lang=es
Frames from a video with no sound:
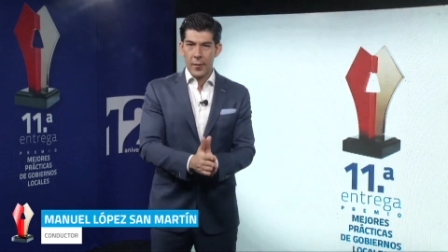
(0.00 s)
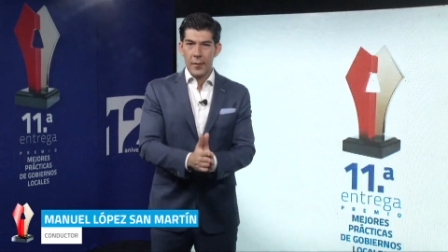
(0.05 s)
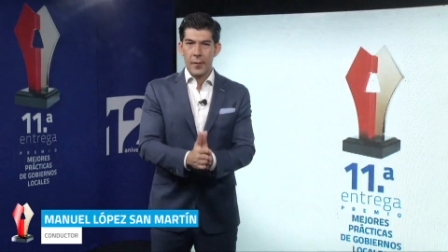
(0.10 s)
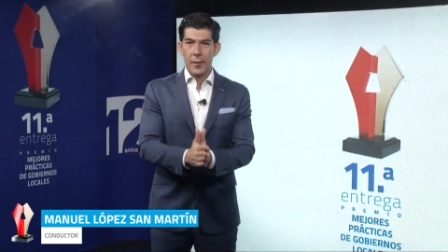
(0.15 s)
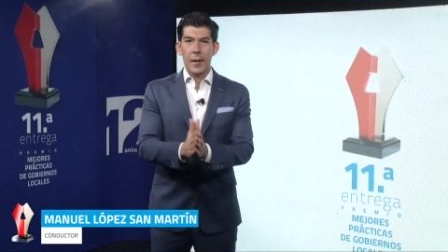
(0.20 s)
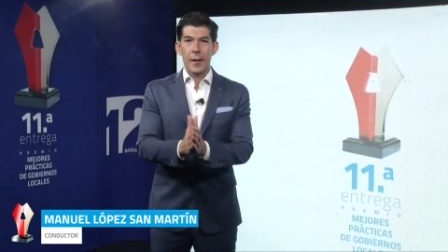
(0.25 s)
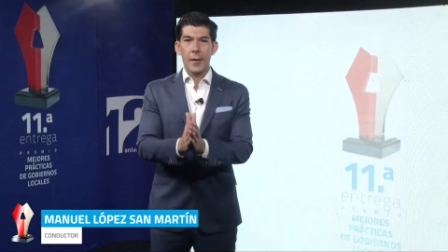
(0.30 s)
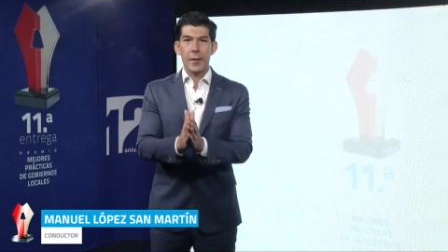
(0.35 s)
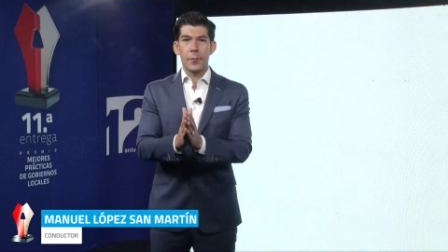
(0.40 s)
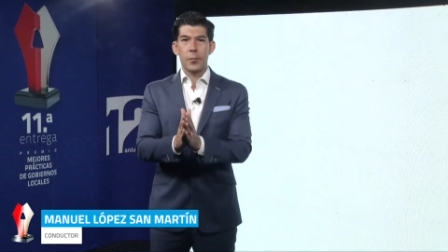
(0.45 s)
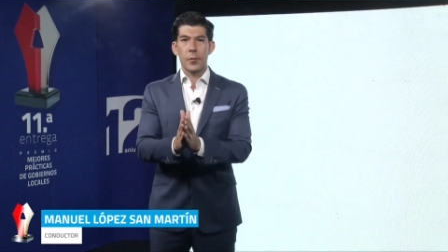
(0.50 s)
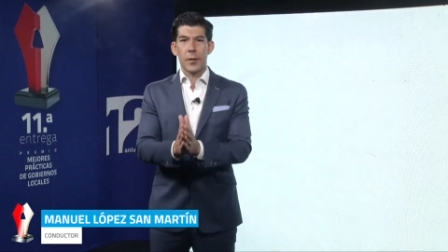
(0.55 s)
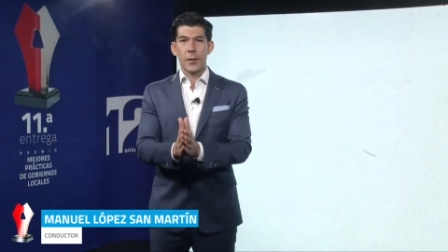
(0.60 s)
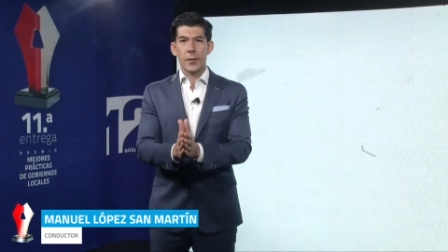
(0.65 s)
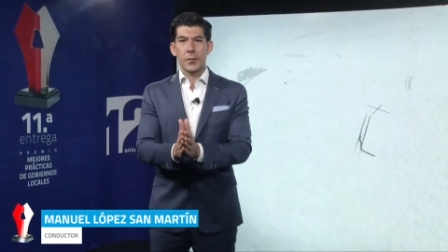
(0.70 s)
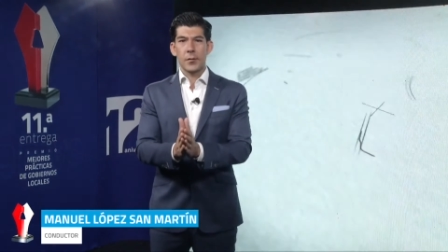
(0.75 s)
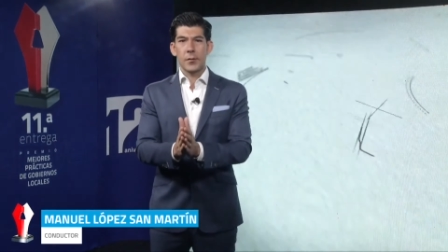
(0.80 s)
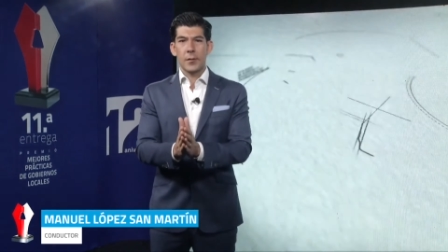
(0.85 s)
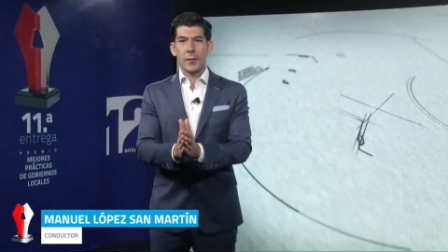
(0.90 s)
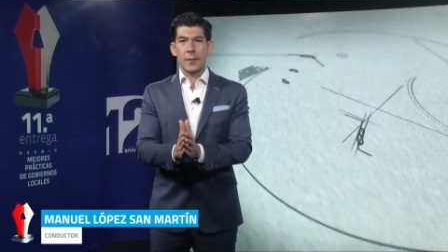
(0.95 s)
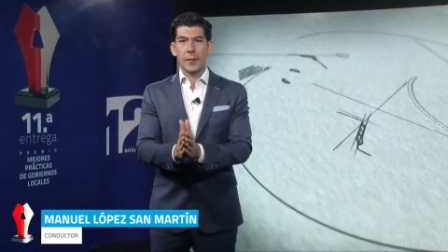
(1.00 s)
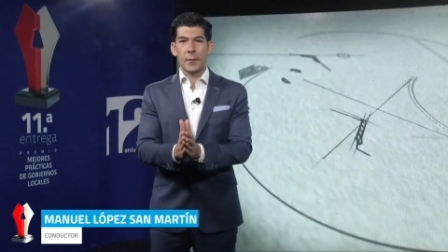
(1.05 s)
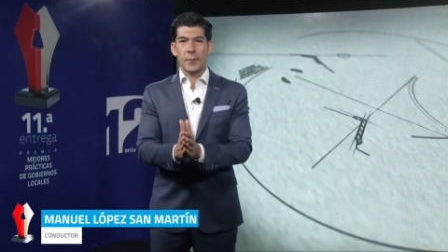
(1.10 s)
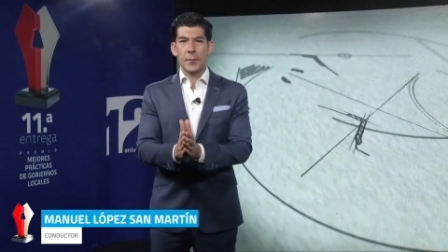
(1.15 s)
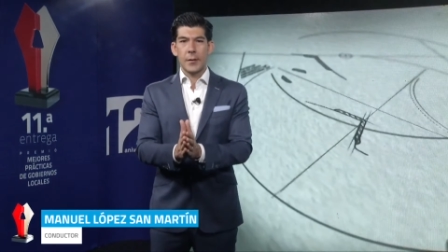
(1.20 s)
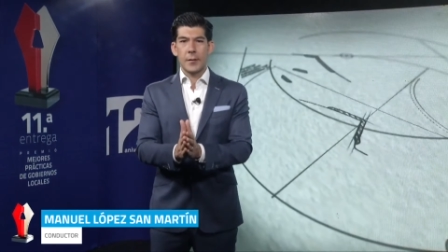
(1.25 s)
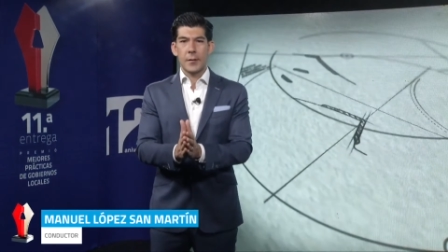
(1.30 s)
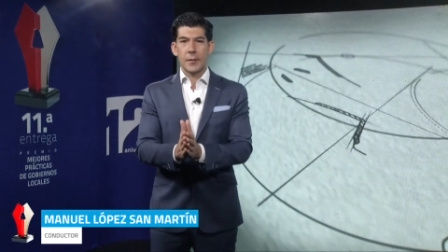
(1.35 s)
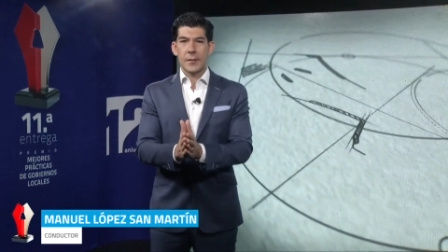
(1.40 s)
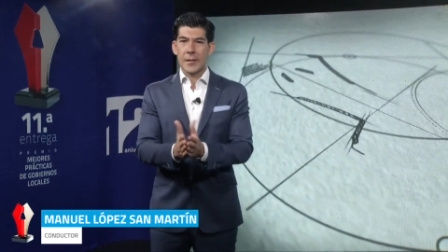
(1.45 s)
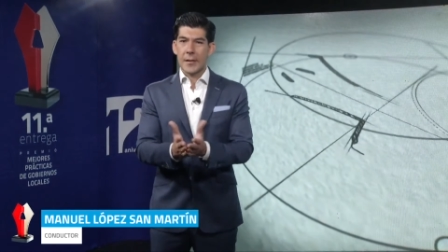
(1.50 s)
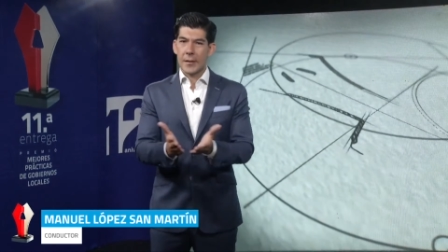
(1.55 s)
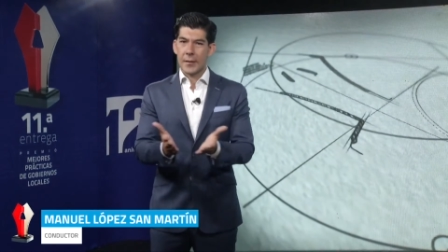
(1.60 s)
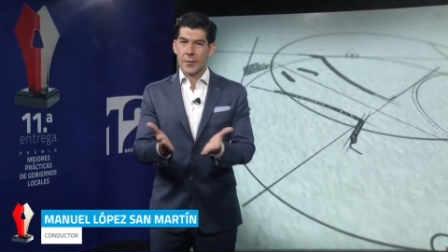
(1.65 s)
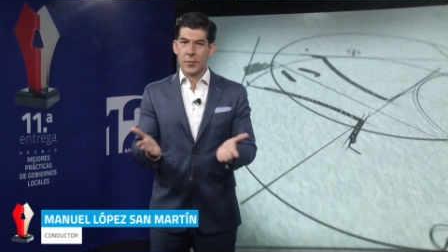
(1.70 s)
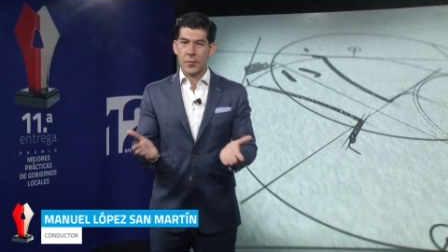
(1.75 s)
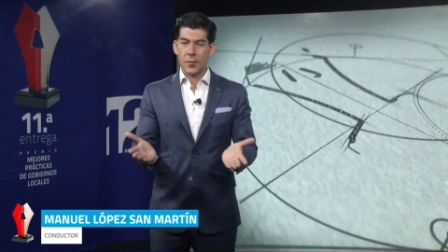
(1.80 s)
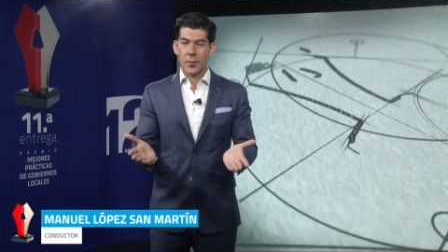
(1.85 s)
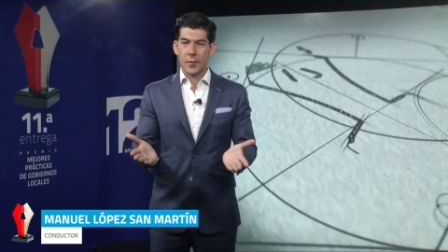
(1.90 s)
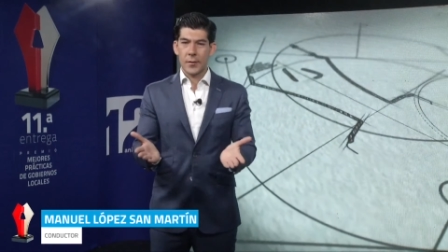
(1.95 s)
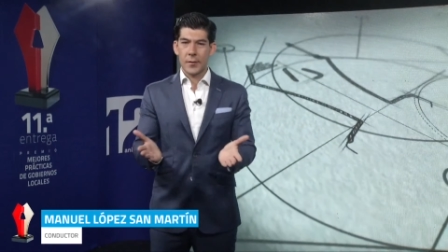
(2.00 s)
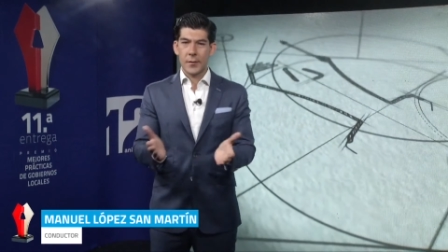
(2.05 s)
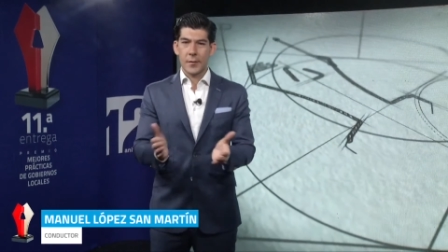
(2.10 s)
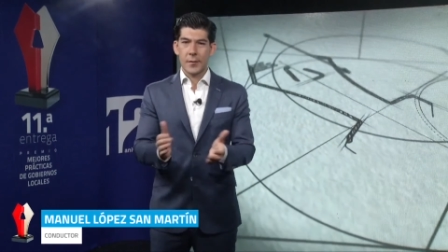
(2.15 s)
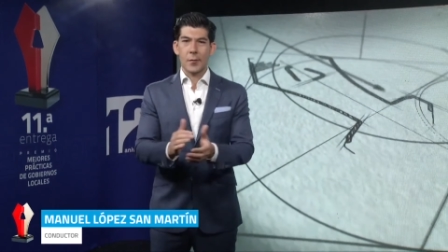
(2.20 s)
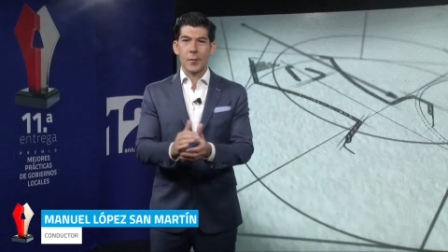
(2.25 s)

la depuración de trámites y gestiones.